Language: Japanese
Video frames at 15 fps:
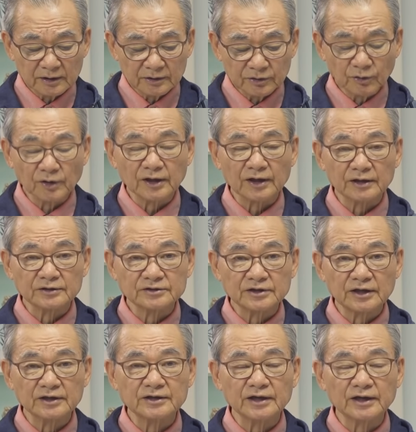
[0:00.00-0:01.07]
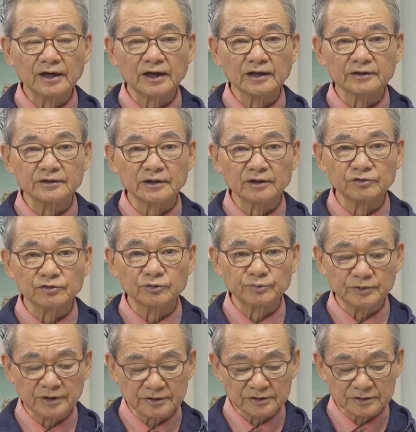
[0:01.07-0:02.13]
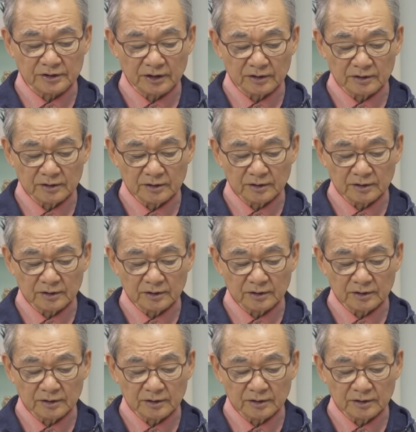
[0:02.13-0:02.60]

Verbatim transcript: 評価されていなかったグループですね。